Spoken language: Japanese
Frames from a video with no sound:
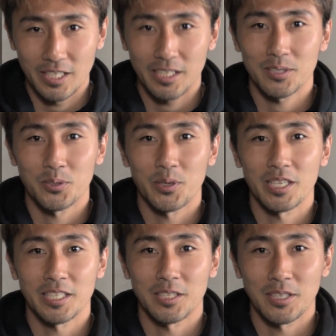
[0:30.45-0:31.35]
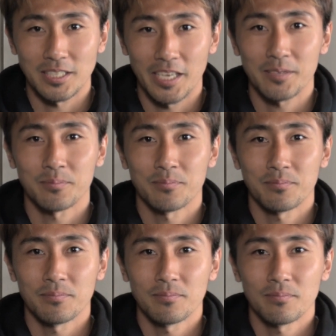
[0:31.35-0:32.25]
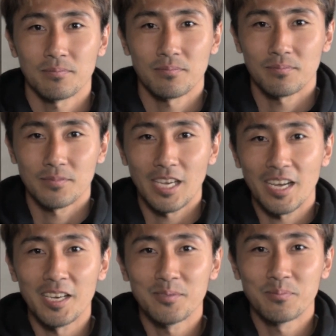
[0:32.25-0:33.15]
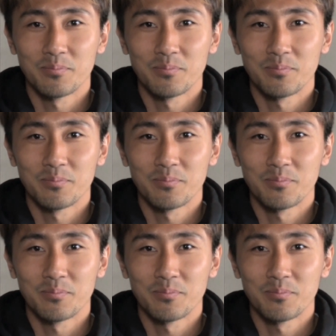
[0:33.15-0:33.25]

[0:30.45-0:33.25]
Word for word: に応援に来てください。打感